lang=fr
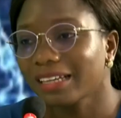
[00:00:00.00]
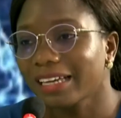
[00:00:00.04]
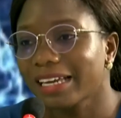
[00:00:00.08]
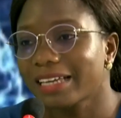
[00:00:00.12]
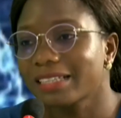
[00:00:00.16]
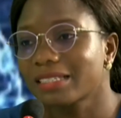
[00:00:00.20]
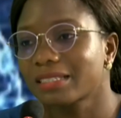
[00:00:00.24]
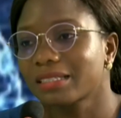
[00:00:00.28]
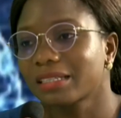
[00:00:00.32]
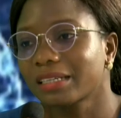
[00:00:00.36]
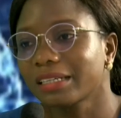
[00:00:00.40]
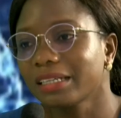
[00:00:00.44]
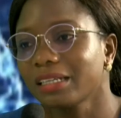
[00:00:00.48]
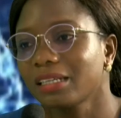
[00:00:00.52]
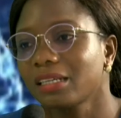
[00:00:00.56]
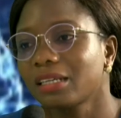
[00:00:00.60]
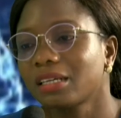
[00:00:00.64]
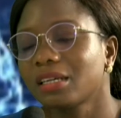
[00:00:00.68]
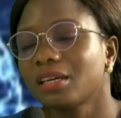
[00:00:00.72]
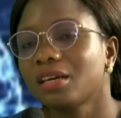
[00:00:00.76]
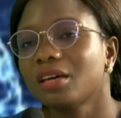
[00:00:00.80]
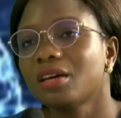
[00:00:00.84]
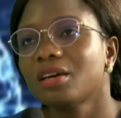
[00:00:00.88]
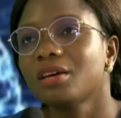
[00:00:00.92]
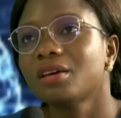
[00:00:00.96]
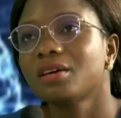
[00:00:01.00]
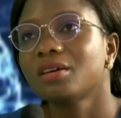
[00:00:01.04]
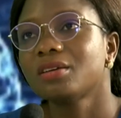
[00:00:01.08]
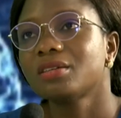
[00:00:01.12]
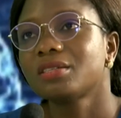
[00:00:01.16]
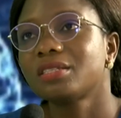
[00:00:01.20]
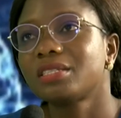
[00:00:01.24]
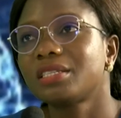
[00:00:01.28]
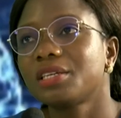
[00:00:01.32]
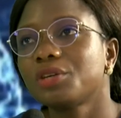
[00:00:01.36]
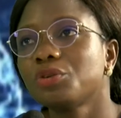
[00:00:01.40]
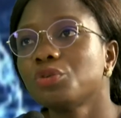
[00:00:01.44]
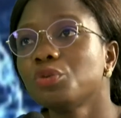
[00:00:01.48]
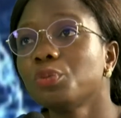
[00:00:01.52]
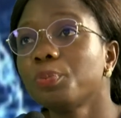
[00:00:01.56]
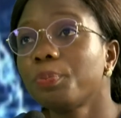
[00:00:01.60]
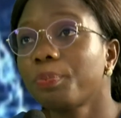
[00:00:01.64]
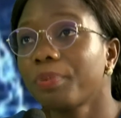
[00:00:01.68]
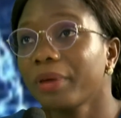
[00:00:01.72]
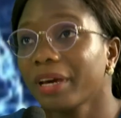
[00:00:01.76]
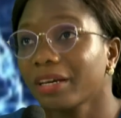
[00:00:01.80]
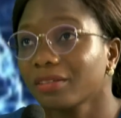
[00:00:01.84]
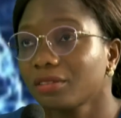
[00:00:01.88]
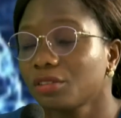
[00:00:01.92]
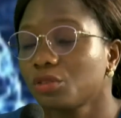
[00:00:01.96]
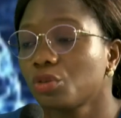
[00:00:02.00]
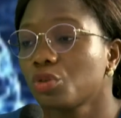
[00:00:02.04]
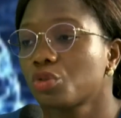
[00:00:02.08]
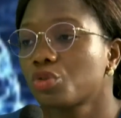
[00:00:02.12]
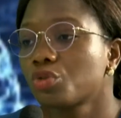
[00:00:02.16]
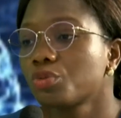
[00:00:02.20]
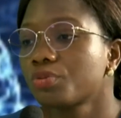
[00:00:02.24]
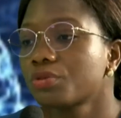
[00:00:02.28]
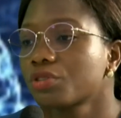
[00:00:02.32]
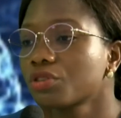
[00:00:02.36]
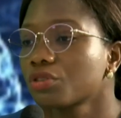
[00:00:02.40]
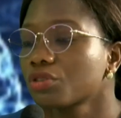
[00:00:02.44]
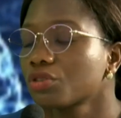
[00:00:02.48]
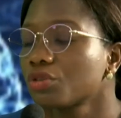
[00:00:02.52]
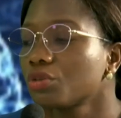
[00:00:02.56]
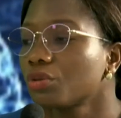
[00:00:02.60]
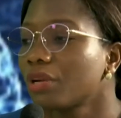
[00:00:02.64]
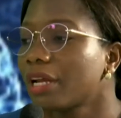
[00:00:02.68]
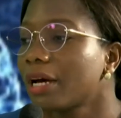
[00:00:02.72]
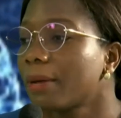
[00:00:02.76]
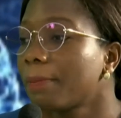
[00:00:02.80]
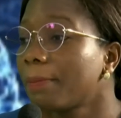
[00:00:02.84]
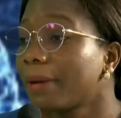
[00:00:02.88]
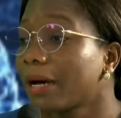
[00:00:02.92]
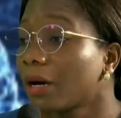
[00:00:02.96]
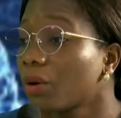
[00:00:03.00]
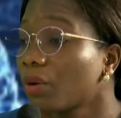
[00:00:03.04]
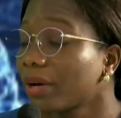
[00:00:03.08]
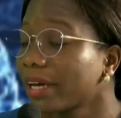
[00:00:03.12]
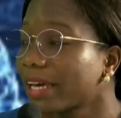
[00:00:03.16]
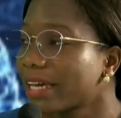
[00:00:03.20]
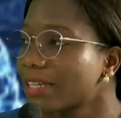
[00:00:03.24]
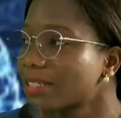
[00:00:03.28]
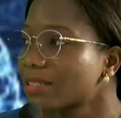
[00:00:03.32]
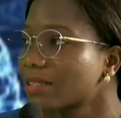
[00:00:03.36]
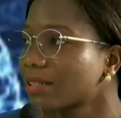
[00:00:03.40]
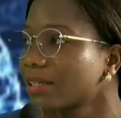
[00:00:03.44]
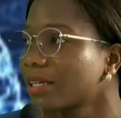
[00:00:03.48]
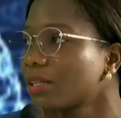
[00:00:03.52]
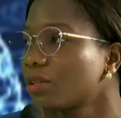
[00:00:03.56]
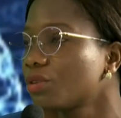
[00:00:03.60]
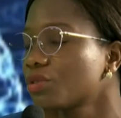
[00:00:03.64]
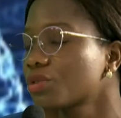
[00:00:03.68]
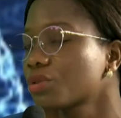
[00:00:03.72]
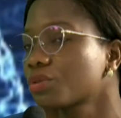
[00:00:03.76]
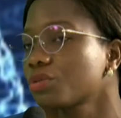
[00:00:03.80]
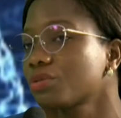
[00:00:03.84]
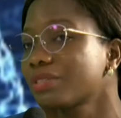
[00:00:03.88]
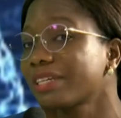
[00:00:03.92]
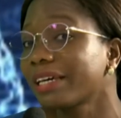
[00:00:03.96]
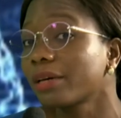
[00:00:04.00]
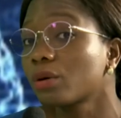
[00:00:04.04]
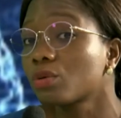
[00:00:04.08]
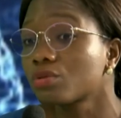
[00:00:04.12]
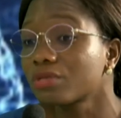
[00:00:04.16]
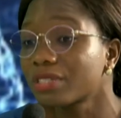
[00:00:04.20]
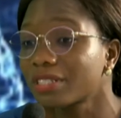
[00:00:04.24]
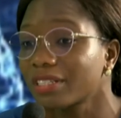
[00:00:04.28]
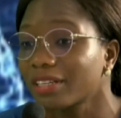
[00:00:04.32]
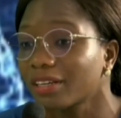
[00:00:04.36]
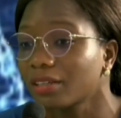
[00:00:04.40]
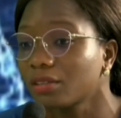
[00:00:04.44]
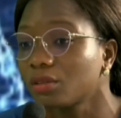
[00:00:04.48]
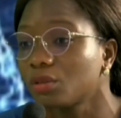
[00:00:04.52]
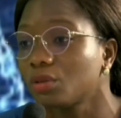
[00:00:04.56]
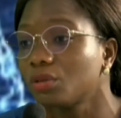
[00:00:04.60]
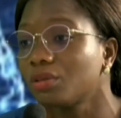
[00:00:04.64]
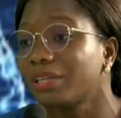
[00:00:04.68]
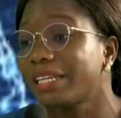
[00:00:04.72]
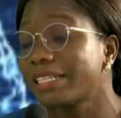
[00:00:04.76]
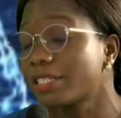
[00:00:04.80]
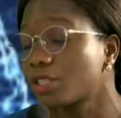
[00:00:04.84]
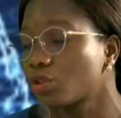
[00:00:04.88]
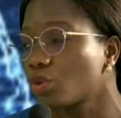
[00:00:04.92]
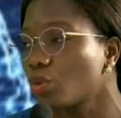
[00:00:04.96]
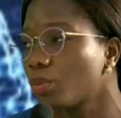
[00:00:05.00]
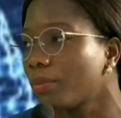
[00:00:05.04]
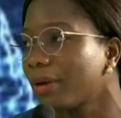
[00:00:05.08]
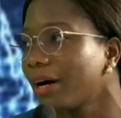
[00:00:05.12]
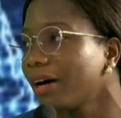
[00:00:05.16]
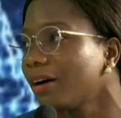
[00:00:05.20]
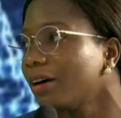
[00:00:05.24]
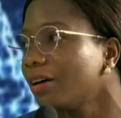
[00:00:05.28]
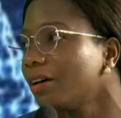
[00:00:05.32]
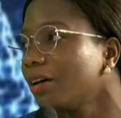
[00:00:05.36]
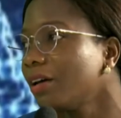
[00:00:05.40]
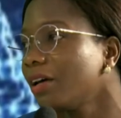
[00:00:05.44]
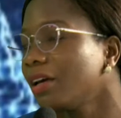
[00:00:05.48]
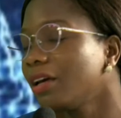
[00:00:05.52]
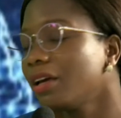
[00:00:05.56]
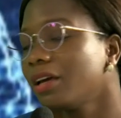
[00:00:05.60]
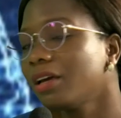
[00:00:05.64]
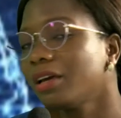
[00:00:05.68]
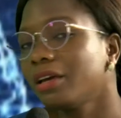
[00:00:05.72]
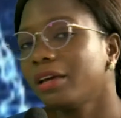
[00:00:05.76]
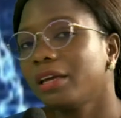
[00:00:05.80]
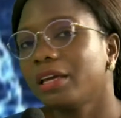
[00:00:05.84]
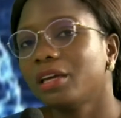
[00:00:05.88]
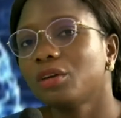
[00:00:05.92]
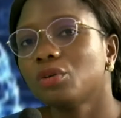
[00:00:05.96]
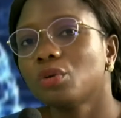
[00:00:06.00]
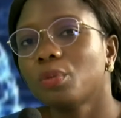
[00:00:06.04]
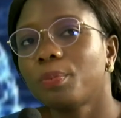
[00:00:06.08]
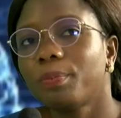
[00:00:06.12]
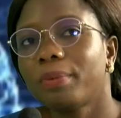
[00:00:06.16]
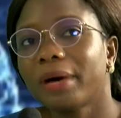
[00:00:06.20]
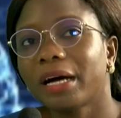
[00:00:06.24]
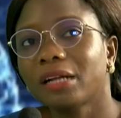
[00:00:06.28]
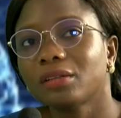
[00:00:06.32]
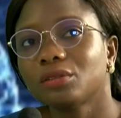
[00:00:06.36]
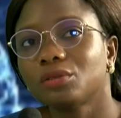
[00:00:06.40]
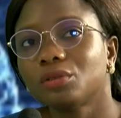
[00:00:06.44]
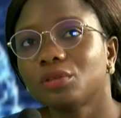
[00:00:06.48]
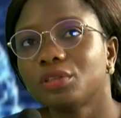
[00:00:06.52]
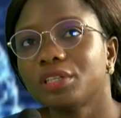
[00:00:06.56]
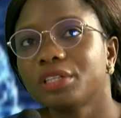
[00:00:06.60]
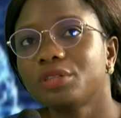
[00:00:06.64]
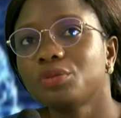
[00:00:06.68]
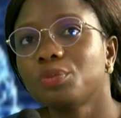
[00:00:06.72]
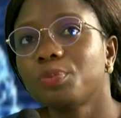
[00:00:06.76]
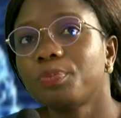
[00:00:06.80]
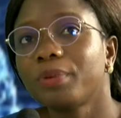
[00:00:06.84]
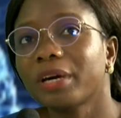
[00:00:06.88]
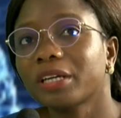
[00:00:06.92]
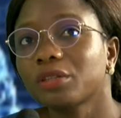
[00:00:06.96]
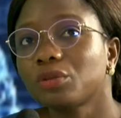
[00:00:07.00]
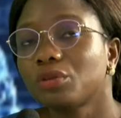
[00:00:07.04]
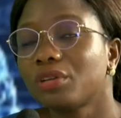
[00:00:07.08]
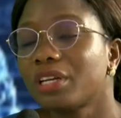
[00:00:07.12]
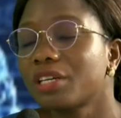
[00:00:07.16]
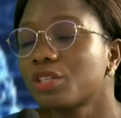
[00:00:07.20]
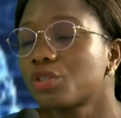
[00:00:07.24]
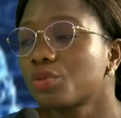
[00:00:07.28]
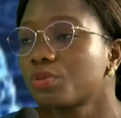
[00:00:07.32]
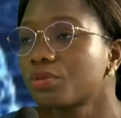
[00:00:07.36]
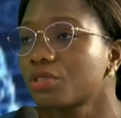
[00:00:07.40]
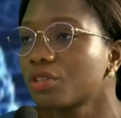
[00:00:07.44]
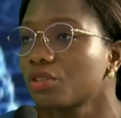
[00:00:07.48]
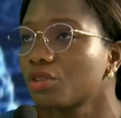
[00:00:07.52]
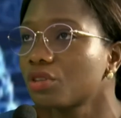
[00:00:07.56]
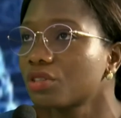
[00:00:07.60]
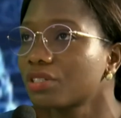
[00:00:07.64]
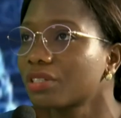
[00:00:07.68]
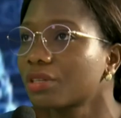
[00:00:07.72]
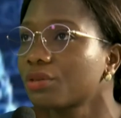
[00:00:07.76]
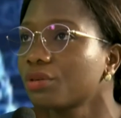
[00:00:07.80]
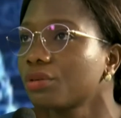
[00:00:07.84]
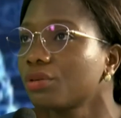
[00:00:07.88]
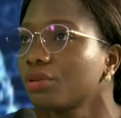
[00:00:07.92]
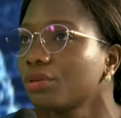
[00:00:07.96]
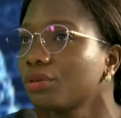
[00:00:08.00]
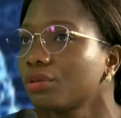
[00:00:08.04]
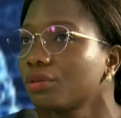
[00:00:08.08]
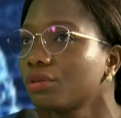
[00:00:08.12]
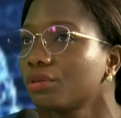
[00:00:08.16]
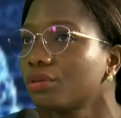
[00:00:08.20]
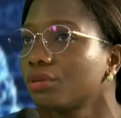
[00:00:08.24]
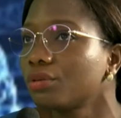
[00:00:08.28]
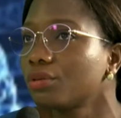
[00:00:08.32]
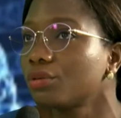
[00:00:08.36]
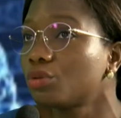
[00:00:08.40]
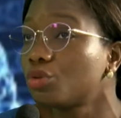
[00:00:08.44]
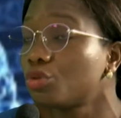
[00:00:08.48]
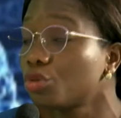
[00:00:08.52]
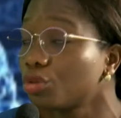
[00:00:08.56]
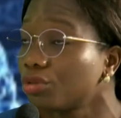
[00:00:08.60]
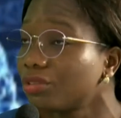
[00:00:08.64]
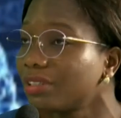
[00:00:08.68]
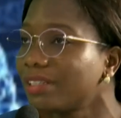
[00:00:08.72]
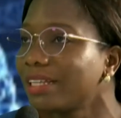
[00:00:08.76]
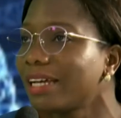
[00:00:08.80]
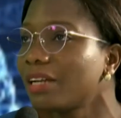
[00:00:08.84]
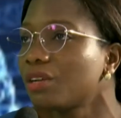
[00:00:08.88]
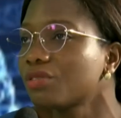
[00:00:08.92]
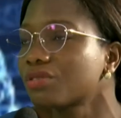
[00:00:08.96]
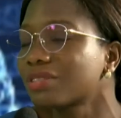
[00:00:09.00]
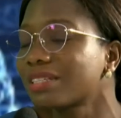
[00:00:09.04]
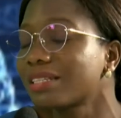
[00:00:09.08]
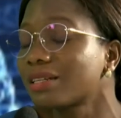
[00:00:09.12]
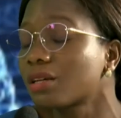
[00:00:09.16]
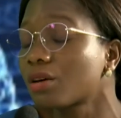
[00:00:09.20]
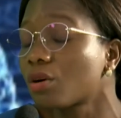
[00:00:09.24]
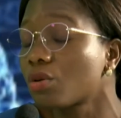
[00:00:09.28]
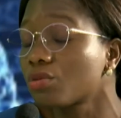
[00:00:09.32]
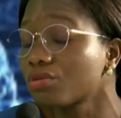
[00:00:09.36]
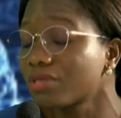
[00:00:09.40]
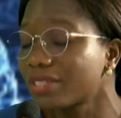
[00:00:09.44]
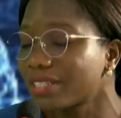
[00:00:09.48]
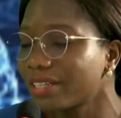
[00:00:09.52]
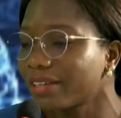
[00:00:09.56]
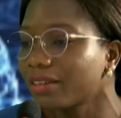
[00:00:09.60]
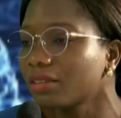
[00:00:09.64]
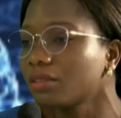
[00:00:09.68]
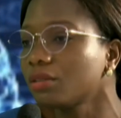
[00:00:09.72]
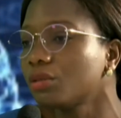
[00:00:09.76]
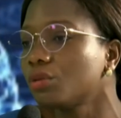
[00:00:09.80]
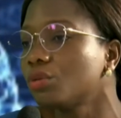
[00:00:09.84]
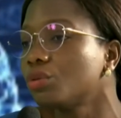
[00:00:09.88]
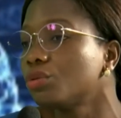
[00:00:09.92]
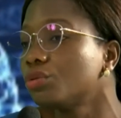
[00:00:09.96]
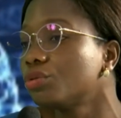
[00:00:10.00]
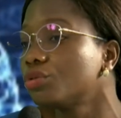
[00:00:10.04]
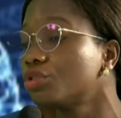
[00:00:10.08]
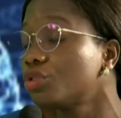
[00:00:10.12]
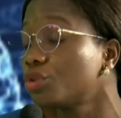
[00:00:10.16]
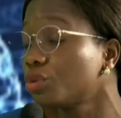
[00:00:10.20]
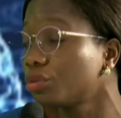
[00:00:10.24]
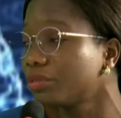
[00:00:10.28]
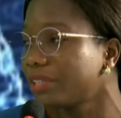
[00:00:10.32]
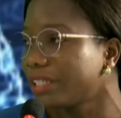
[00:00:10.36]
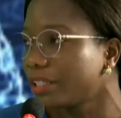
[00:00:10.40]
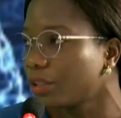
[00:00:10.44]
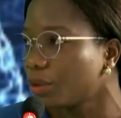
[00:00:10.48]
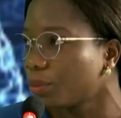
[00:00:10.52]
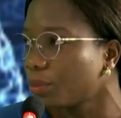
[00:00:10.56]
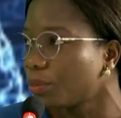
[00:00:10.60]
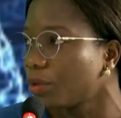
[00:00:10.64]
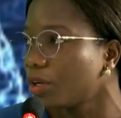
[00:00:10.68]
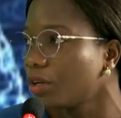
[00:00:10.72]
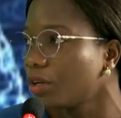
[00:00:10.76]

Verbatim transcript: gastrique, c'est une perte de substance de la paroi gastrique lorsque ça concerne l'estomac. Et on parle d'une perte de la substance lorsque duodénale concerne le duodénum.